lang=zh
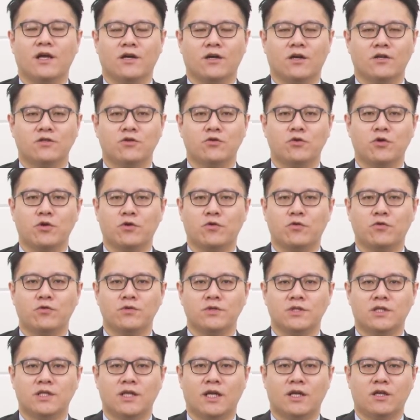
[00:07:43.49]
公司预
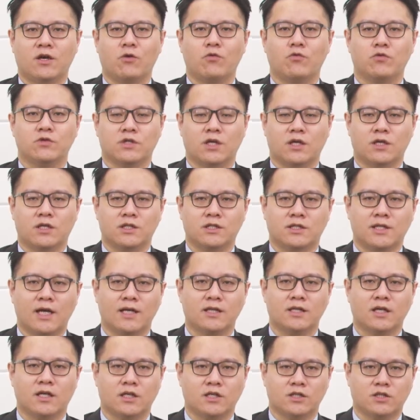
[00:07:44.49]
估今年有五成以
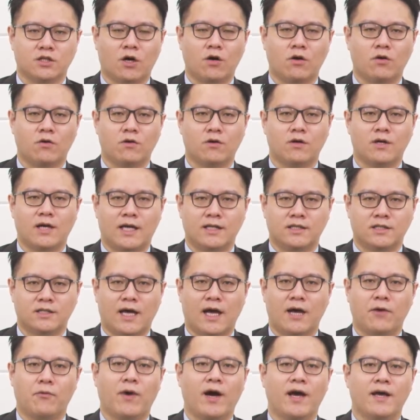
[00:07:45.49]
上的营收来自
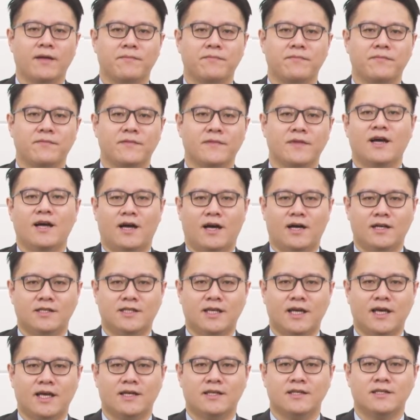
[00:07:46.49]
海外，而
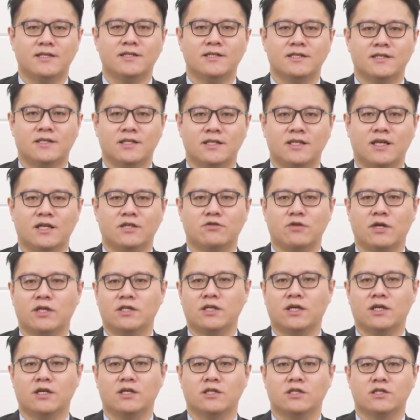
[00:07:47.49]
且。今年随
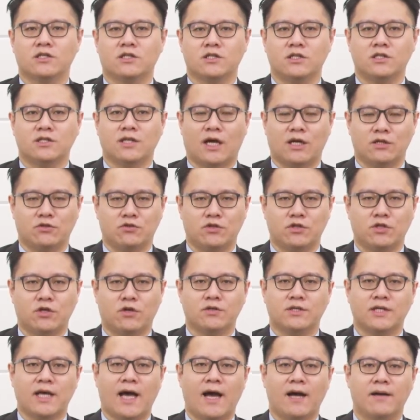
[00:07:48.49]
着市场需
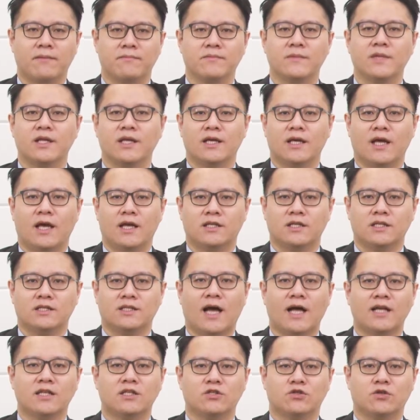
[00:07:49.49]
求加，以及
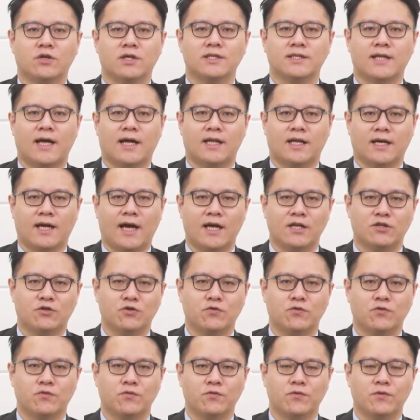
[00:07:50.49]
大尺寸产能开
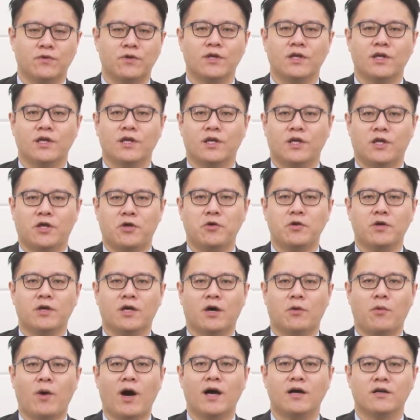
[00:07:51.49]
出，营运
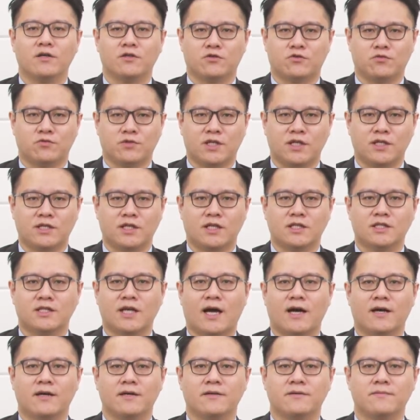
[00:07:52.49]
渴望逐季成
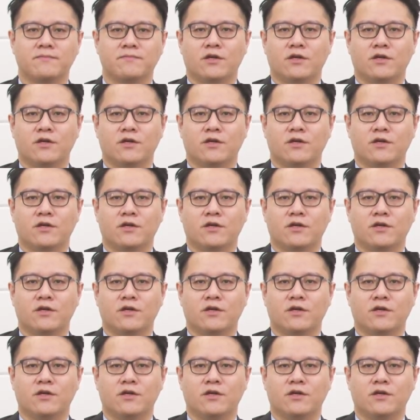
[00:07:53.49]
长。